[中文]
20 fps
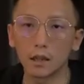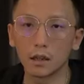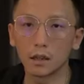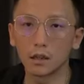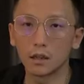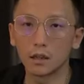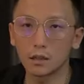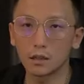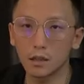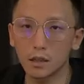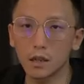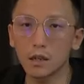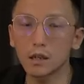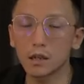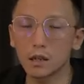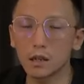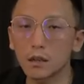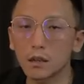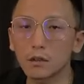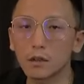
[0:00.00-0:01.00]
这么说啊，
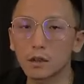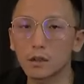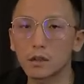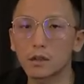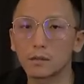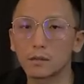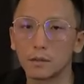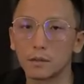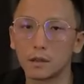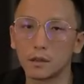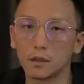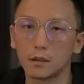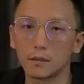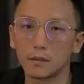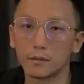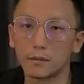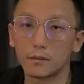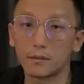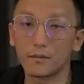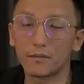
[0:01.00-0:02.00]
就太武断了。
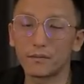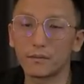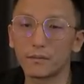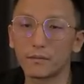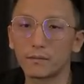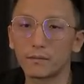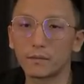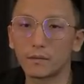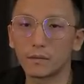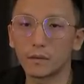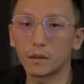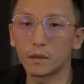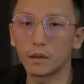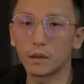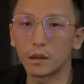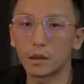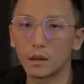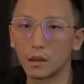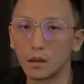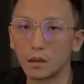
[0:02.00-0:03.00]
我看过
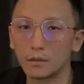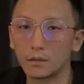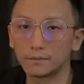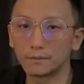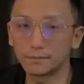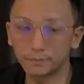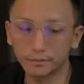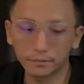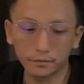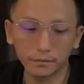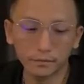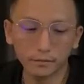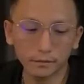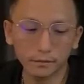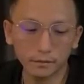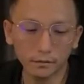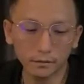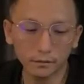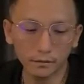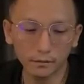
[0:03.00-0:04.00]
2017年哈佛商业
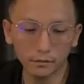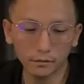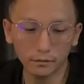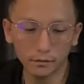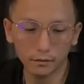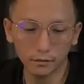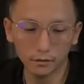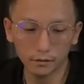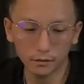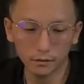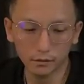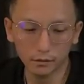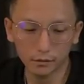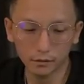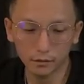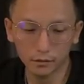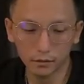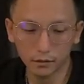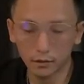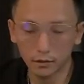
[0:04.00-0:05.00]
评论发表的一个
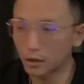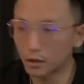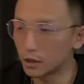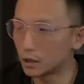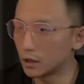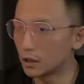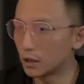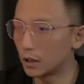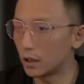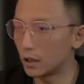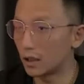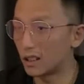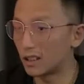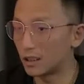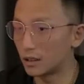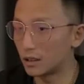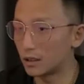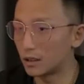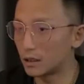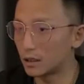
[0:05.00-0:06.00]
研究，
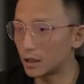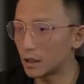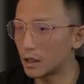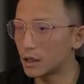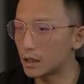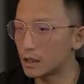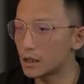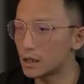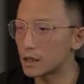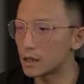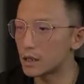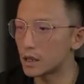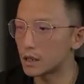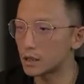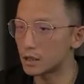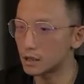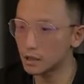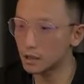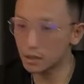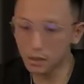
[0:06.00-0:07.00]
他们对新进
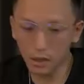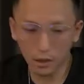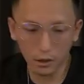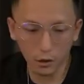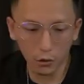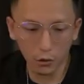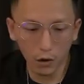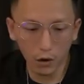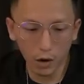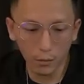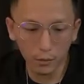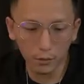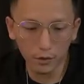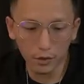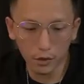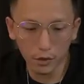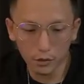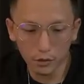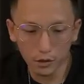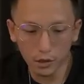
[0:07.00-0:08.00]
跳槽的
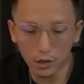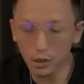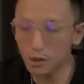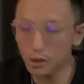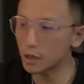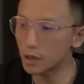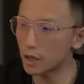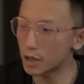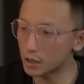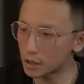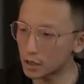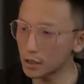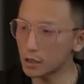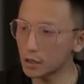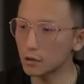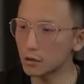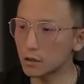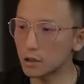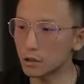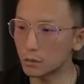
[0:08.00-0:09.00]
588名高管进
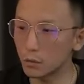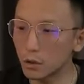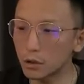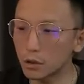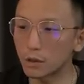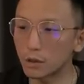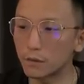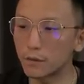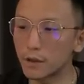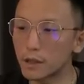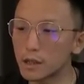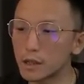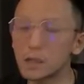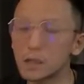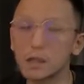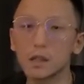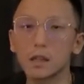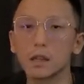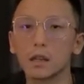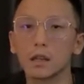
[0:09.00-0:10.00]
行了调查，
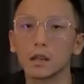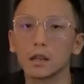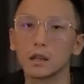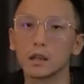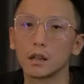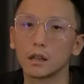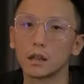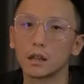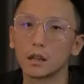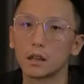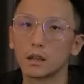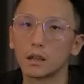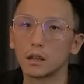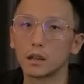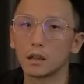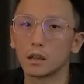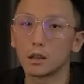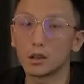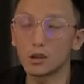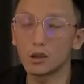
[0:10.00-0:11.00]
发现这
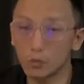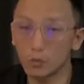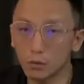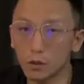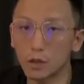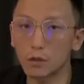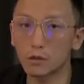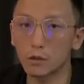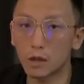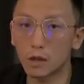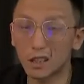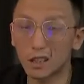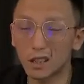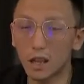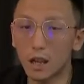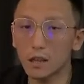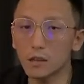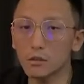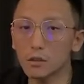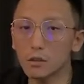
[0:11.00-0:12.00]
些高管能力
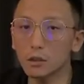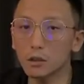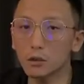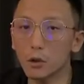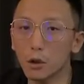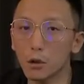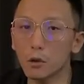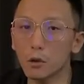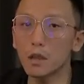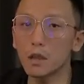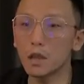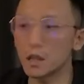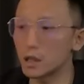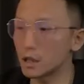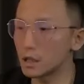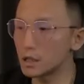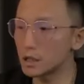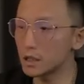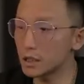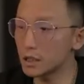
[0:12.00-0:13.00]
都很强，
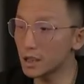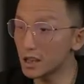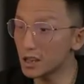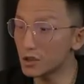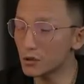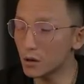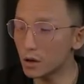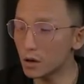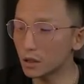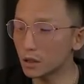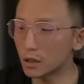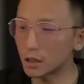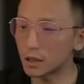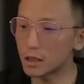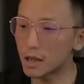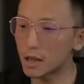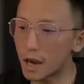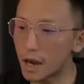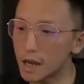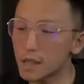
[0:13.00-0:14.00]
但如果出现对
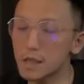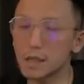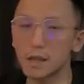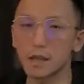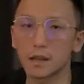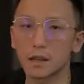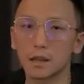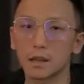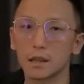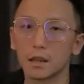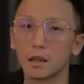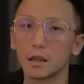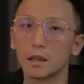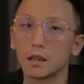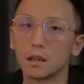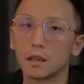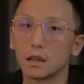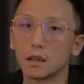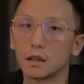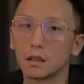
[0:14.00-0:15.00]
新团队不适应的
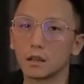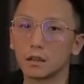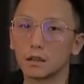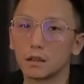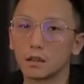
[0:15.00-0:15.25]
情况，